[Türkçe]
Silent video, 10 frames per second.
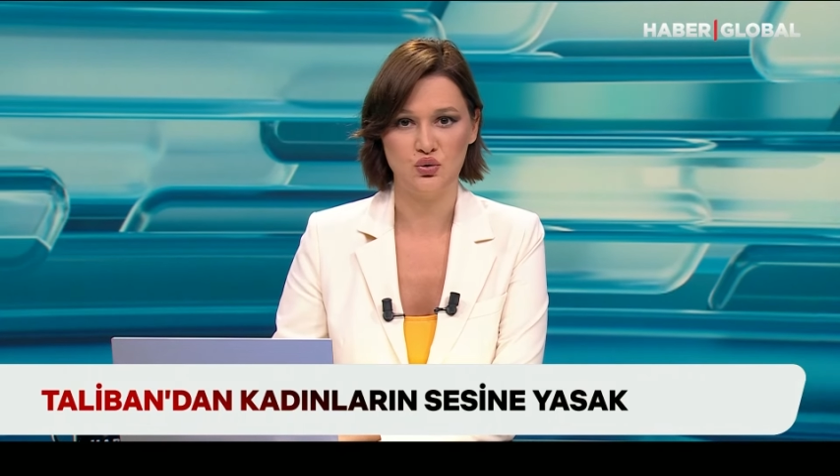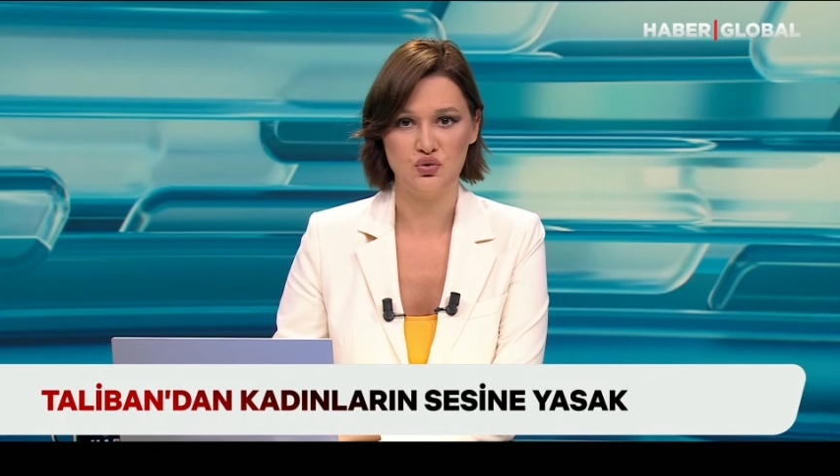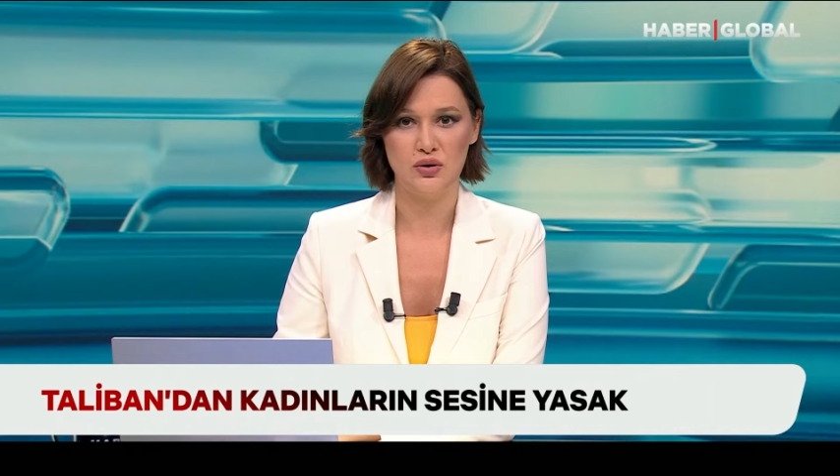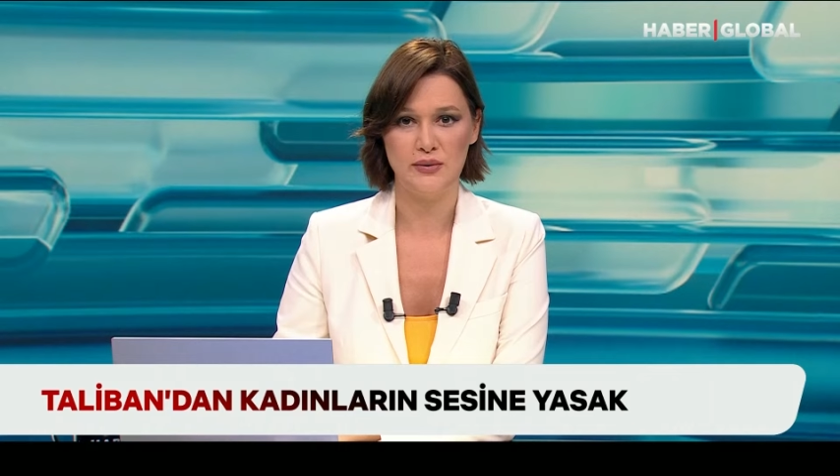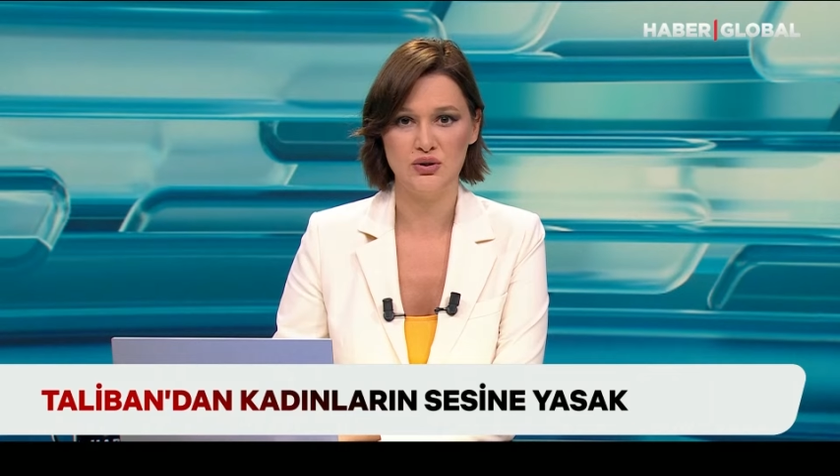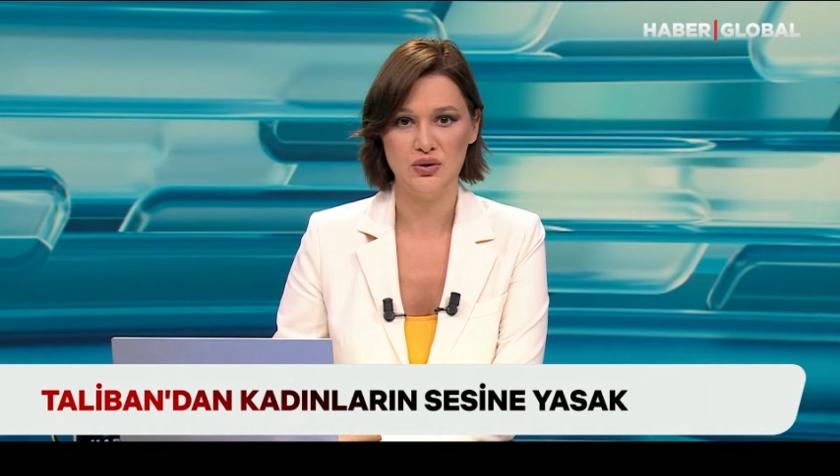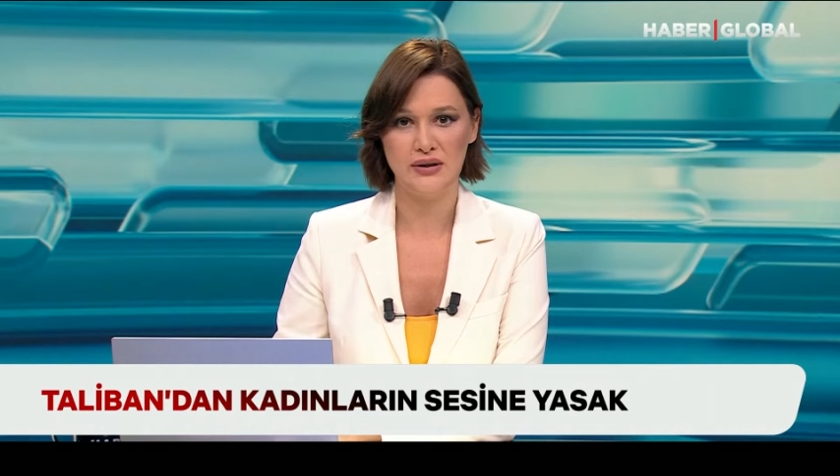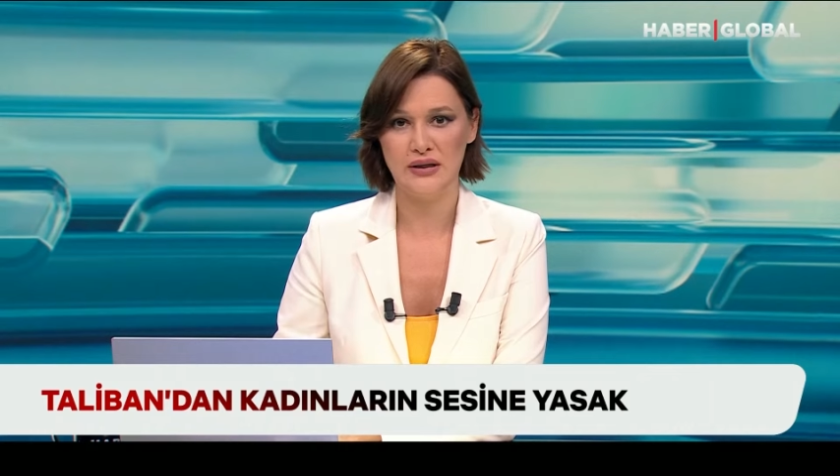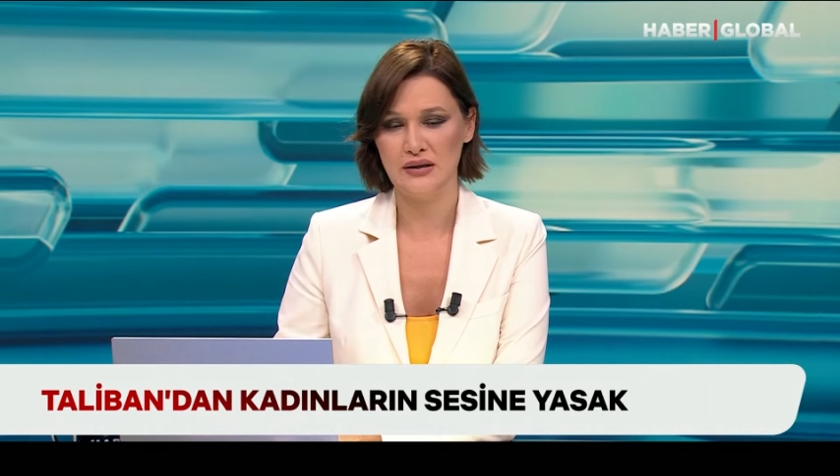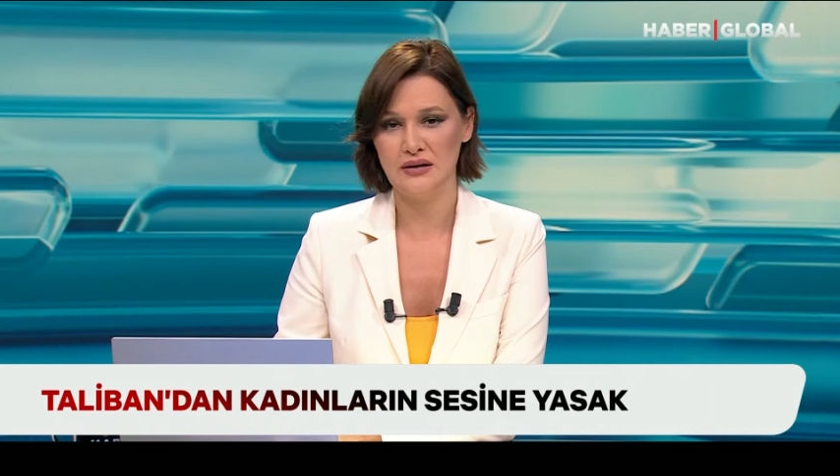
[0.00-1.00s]
konuşabilecek
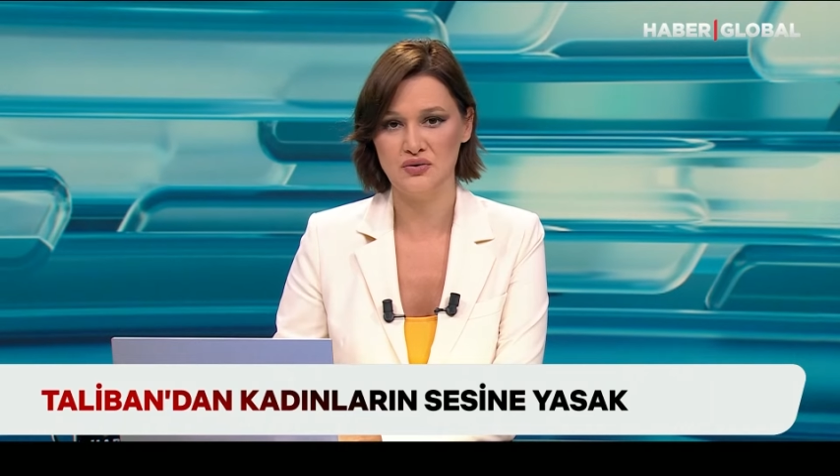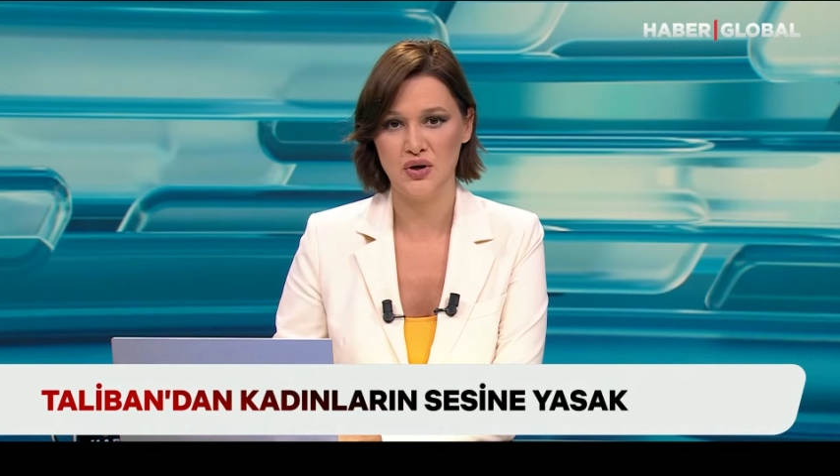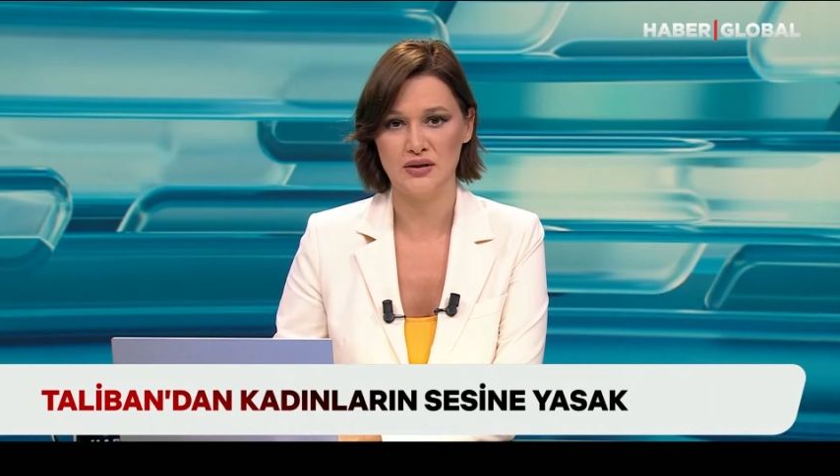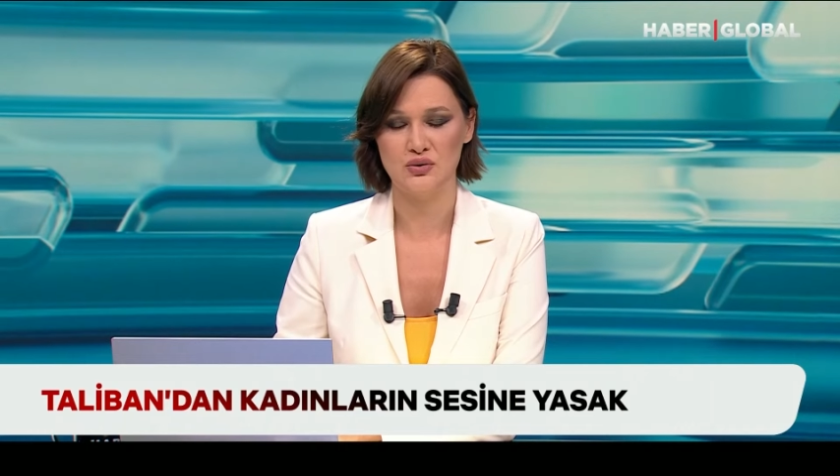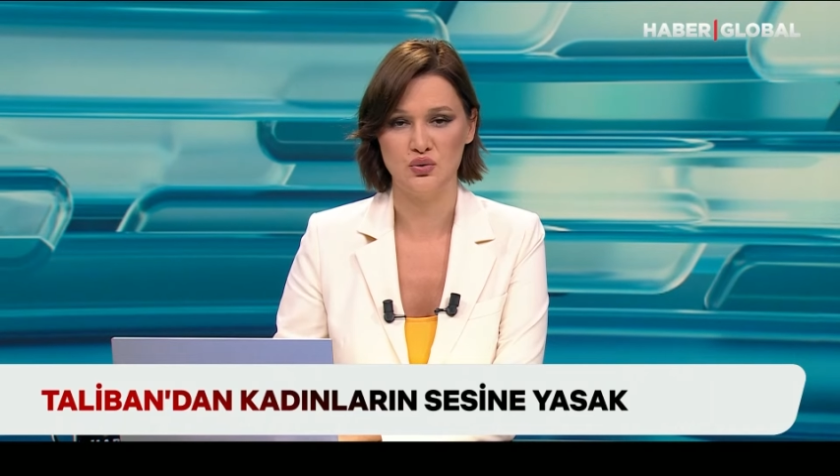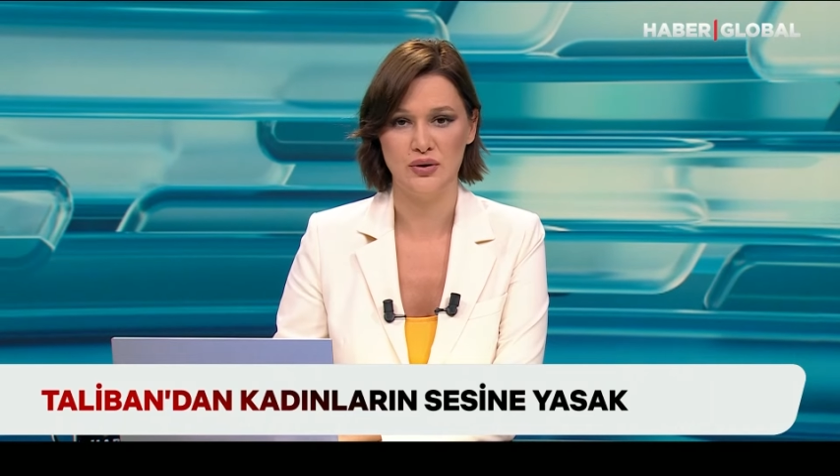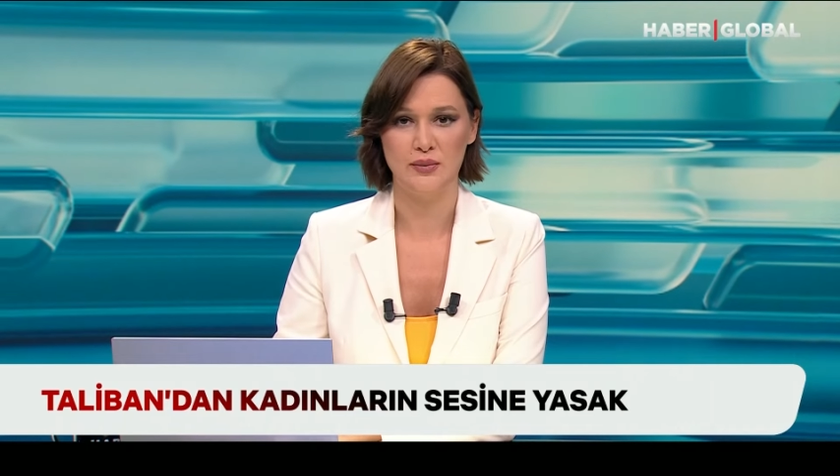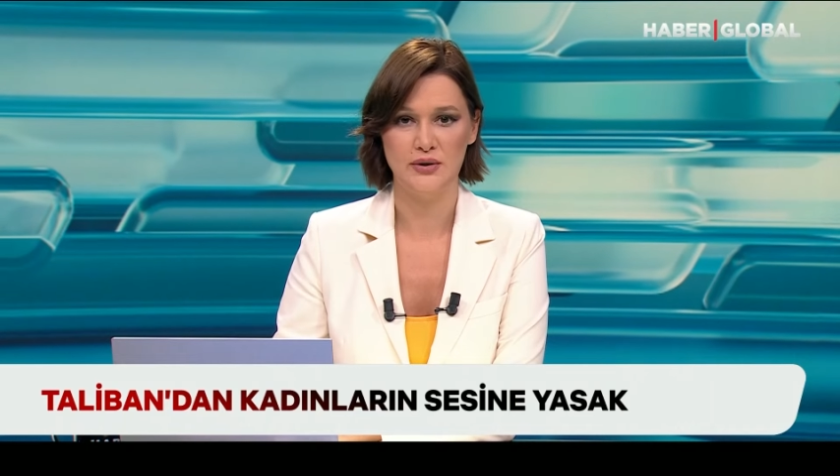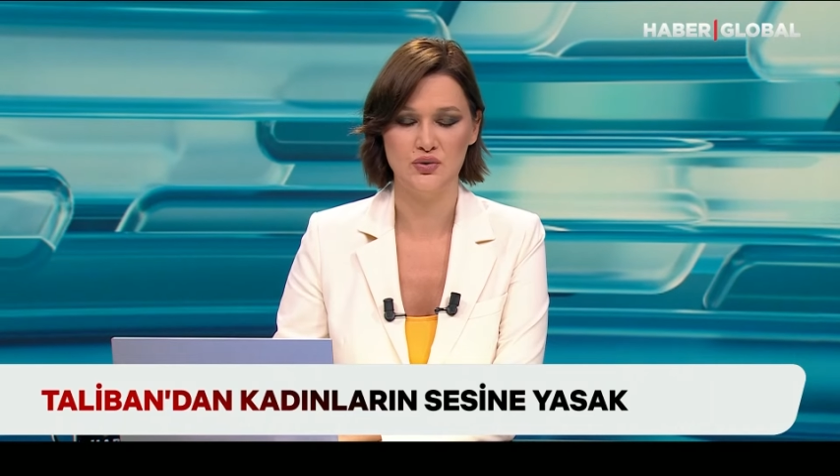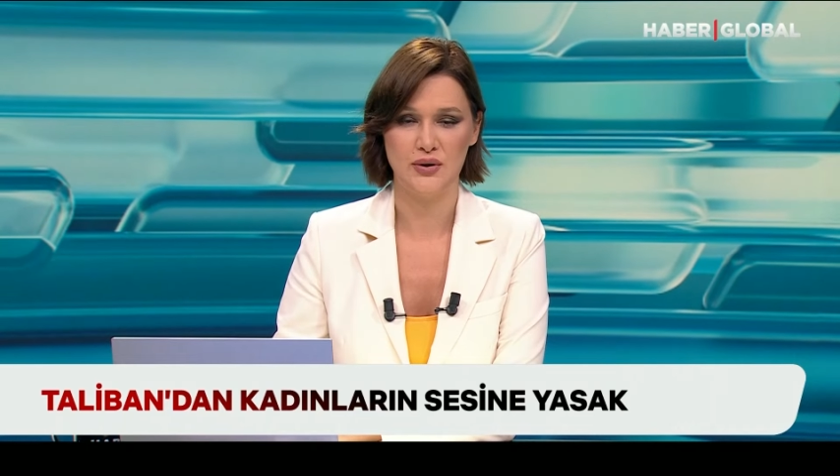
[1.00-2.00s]
ne de şarkı
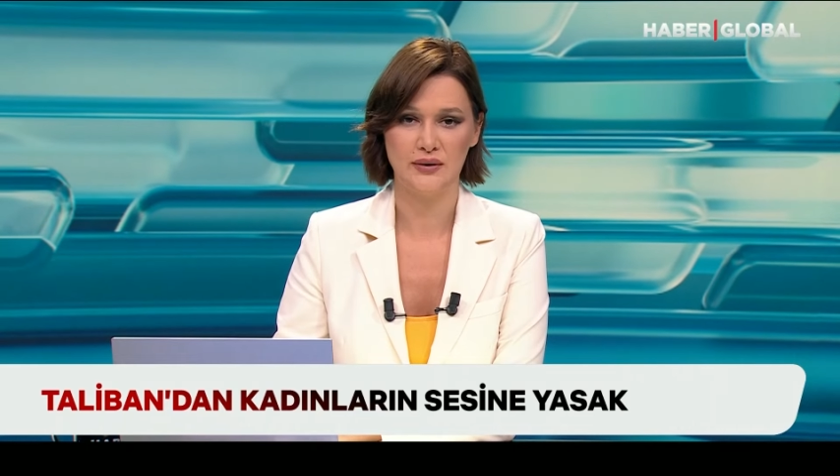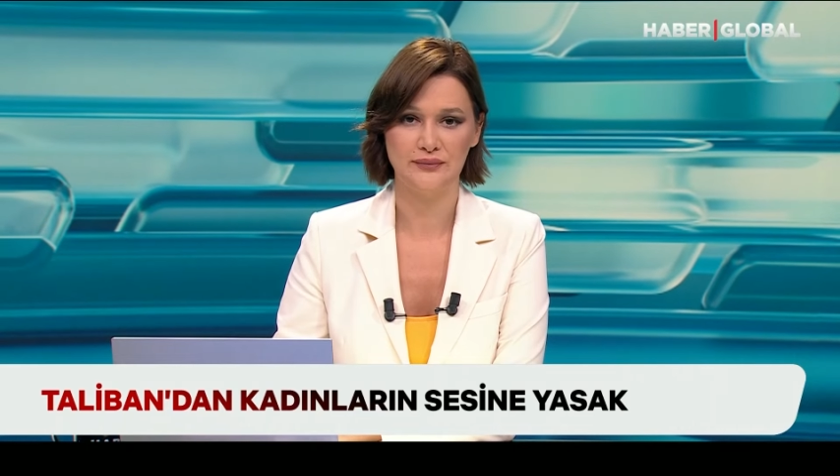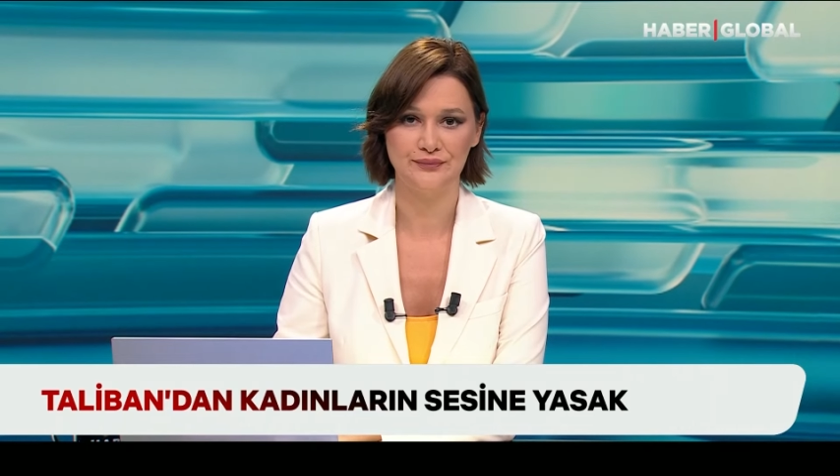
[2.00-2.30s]
söyleyebilecek.